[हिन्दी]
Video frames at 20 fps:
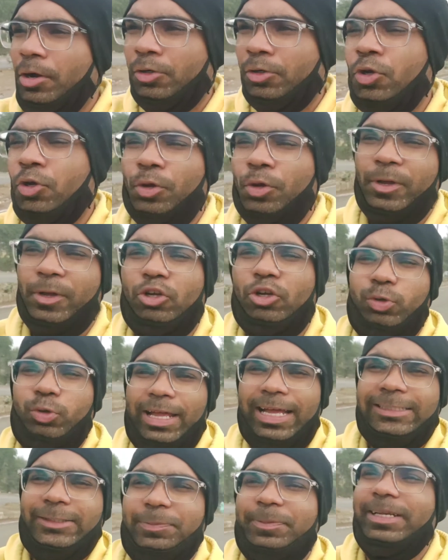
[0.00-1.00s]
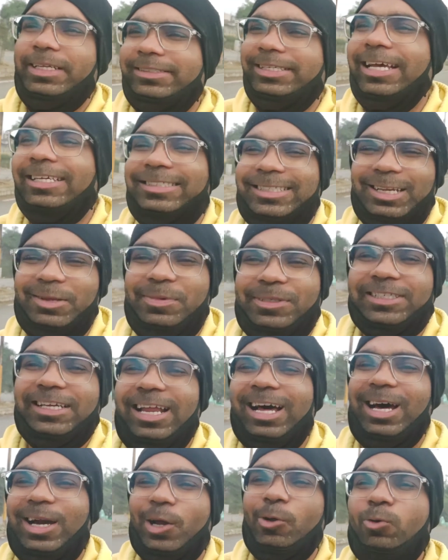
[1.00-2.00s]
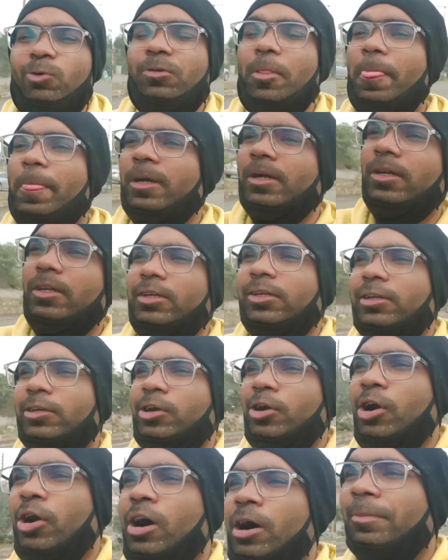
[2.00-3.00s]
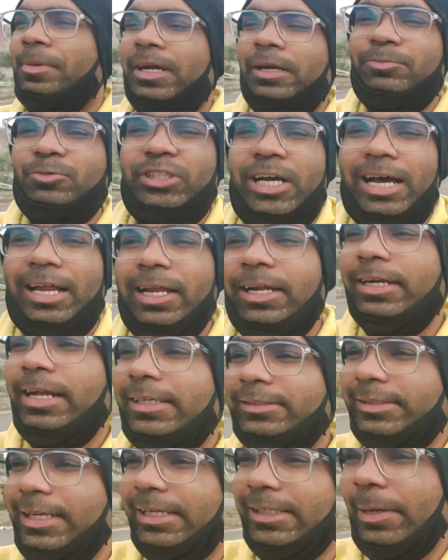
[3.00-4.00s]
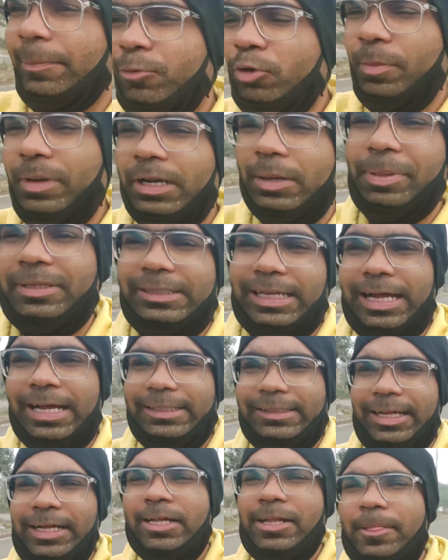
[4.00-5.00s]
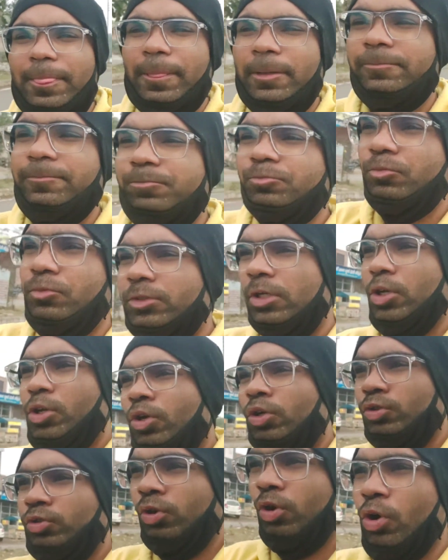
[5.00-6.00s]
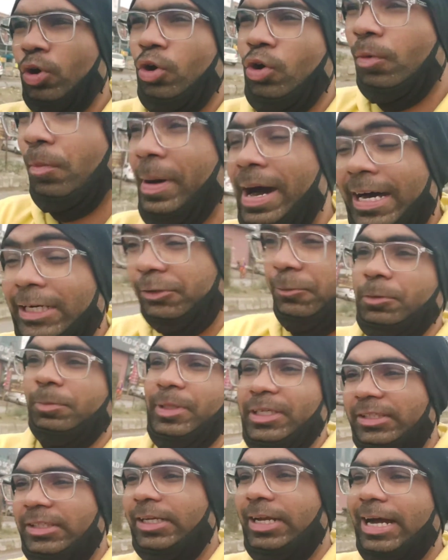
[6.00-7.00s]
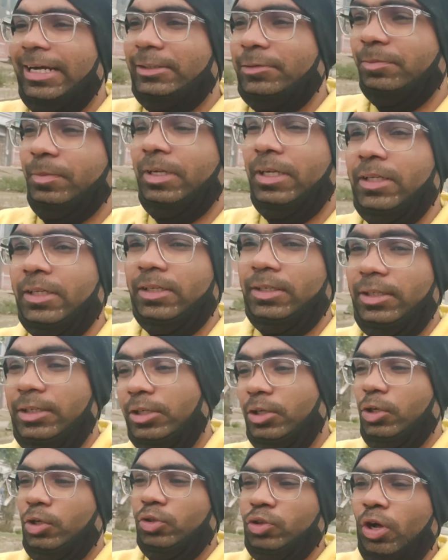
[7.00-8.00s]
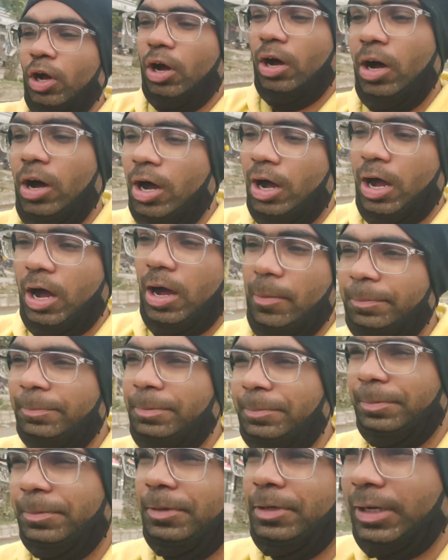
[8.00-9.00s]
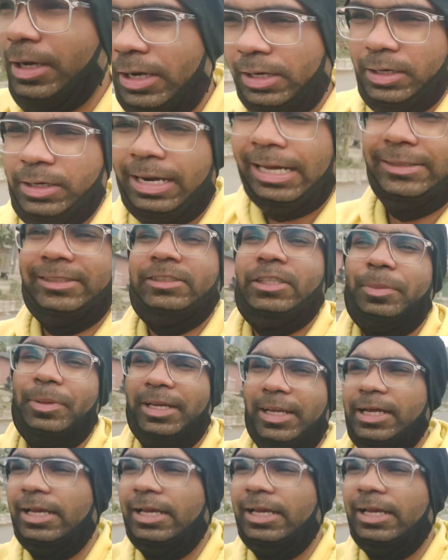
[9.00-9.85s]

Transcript: क्योंकि मेरे को थोड़ा एक्सपीरियंस है इसके लिए मैं चला रहा हूँ अभी हम जा रहे हैं डांस क्लास आपको मैंने बताया था तो बारिश भी पड़ी थी रात में तो अब रास्ते में